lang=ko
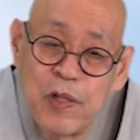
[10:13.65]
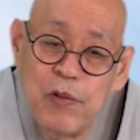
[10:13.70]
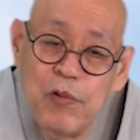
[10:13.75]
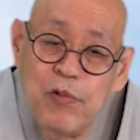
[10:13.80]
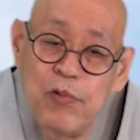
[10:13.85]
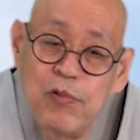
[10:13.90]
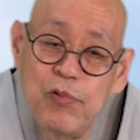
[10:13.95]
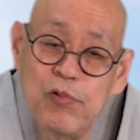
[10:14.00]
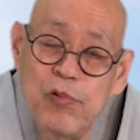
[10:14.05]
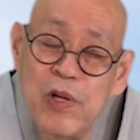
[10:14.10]

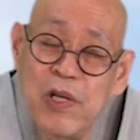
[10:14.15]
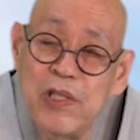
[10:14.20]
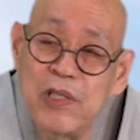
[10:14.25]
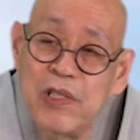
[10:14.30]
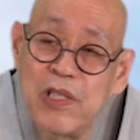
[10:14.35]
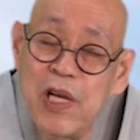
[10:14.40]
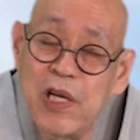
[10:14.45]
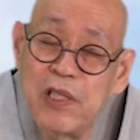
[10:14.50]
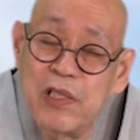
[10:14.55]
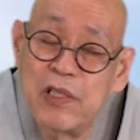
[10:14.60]
6월
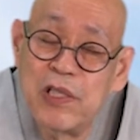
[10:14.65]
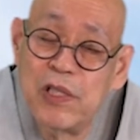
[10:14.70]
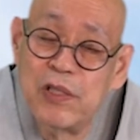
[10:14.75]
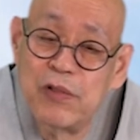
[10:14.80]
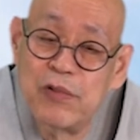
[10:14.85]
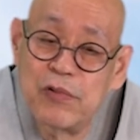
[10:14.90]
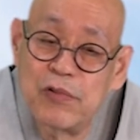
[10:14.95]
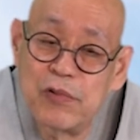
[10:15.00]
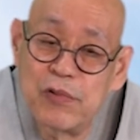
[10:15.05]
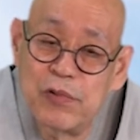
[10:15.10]

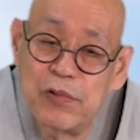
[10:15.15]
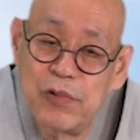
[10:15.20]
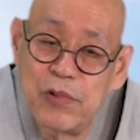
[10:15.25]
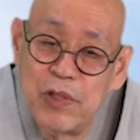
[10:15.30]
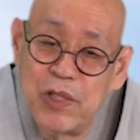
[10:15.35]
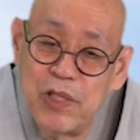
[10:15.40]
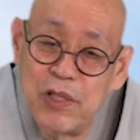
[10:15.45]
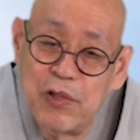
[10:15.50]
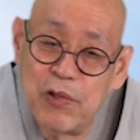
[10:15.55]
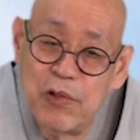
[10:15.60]
셋째
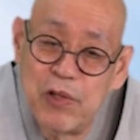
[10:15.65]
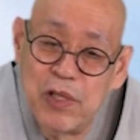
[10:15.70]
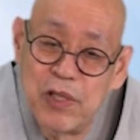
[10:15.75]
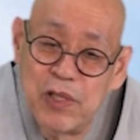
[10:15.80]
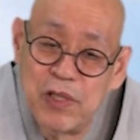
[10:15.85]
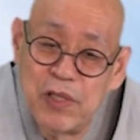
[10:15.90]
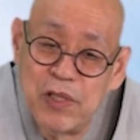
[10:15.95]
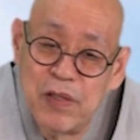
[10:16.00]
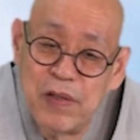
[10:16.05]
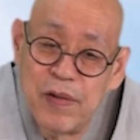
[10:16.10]
주
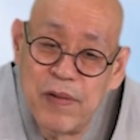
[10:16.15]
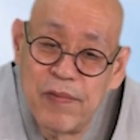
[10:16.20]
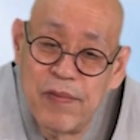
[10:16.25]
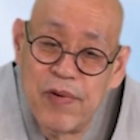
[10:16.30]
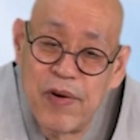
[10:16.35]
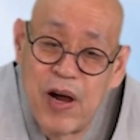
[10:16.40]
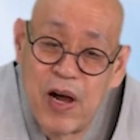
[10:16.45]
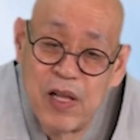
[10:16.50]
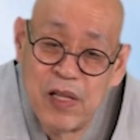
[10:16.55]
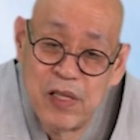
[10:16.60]
일요일은
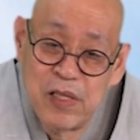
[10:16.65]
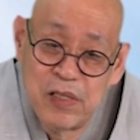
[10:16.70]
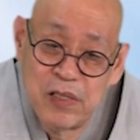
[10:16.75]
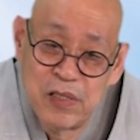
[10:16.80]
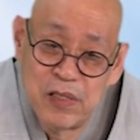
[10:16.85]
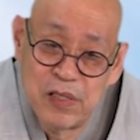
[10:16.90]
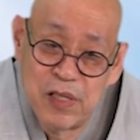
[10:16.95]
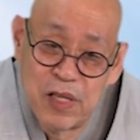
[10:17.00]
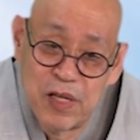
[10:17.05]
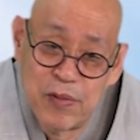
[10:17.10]

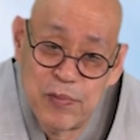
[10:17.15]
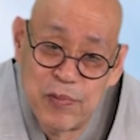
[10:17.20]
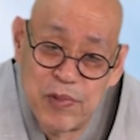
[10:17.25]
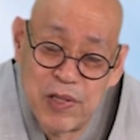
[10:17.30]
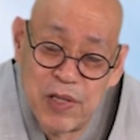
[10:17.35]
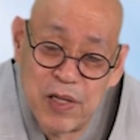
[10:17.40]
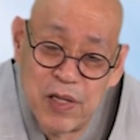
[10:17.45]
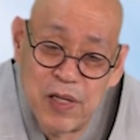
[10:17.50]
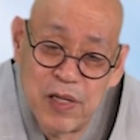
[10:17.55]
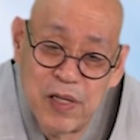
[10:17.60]
파더스
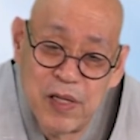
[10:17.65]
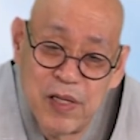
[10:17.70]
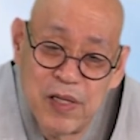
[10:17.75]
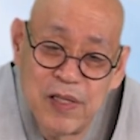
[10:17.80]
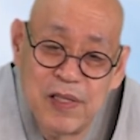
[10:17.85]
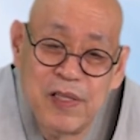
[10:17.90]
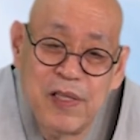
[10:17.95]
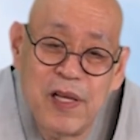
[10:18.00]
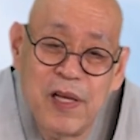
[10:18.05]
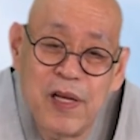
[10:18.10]
데이입니다.
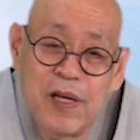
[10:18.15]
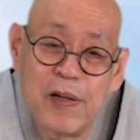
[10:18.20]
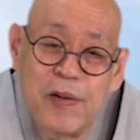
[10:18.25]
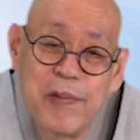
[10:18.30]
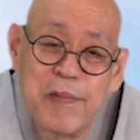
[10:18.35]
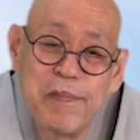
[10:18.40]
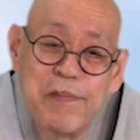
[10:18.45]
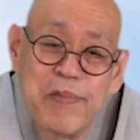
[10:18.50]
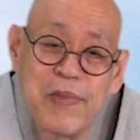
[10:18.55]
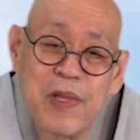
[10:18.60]
근데
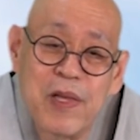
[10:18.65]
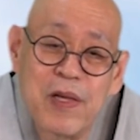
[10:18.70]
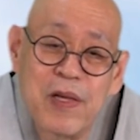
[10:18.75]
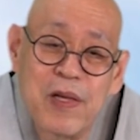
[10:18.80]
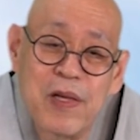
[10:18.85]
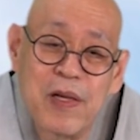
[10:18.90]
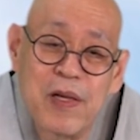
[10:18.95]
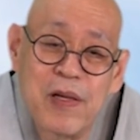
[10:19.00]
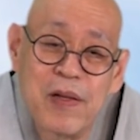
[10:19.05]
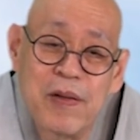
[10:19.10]

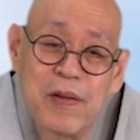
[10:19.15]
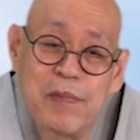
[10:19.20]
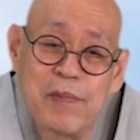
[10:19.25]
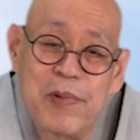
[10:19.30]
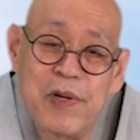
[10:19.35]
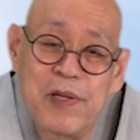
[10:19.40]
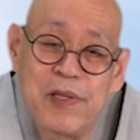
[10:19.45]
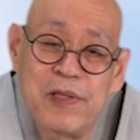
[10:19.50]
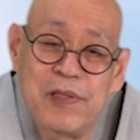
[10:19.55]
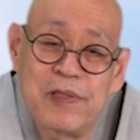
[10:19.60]

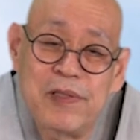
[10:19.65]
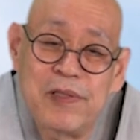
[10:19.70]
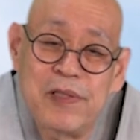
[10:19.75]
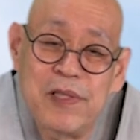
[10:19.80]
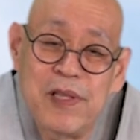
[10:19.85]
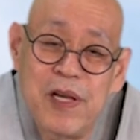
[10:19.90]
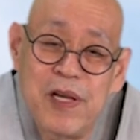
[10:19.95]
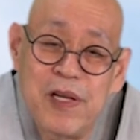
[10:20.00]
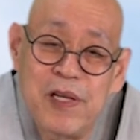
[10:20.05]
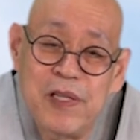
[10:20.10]

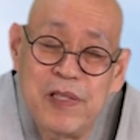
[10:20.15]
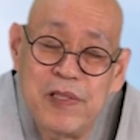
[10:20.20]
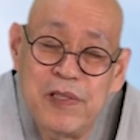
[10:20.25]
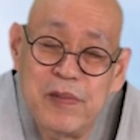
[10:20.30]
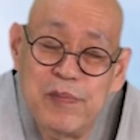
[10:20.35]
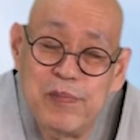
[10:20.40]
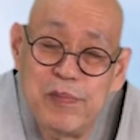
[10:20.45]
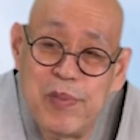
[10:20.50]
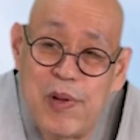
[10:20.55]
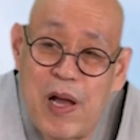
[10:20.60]
머더스
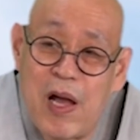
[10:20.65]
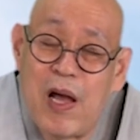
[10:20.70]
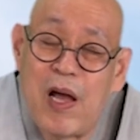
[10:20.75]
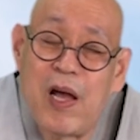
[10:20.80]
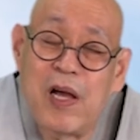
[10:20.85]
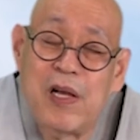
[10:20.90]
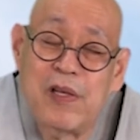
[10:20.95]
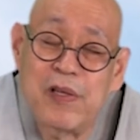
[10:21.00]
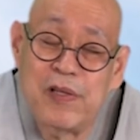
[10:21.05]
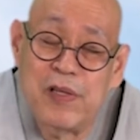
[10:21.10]
데이는 막
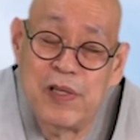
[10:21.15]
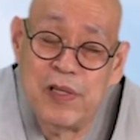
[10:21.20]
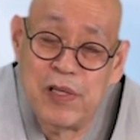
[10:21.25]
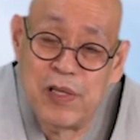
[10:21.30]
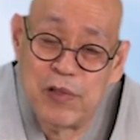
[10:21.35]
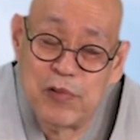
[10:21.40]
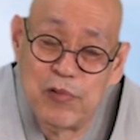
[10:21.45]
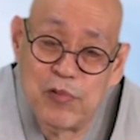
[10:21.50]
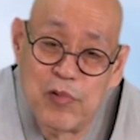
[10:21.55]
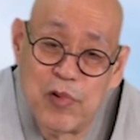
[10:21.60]

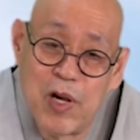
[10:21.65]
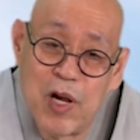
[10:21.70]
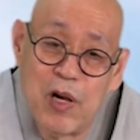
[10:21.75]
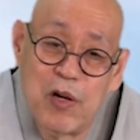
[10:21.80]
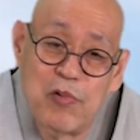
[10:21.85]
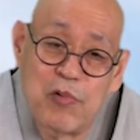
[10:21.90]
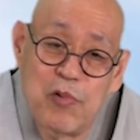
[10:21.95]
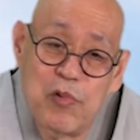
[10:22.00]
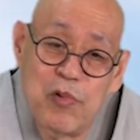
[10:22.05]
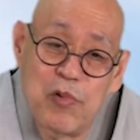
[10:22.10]
여행도
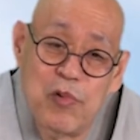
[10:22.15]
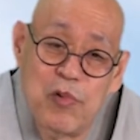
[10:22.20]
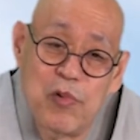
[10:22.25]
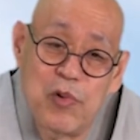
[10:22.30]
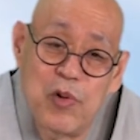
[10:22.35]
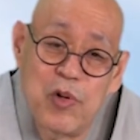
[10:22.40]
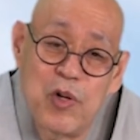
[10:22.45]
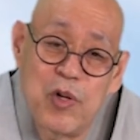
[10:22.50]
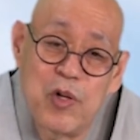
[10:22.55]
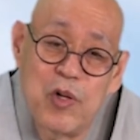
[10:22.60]

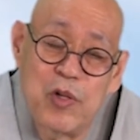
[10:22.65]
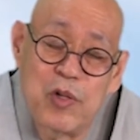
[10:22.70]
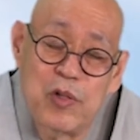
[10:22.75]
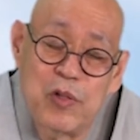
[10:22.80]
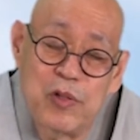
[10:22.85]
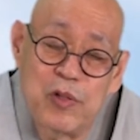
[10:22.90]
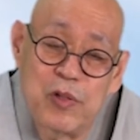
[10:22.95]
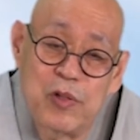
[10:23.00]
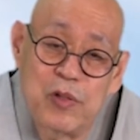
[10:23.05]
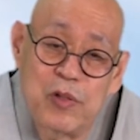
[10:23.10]
가고
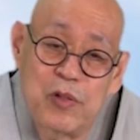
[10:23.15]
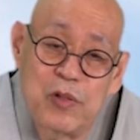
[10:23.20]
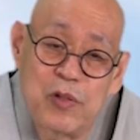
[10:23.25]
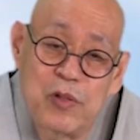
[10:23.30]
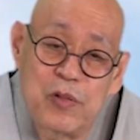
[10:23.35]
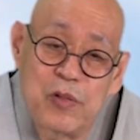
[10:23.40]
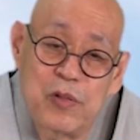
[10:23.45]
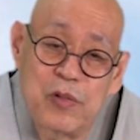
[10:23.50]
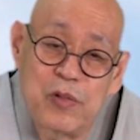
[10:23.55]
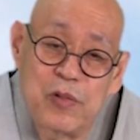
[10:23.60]
그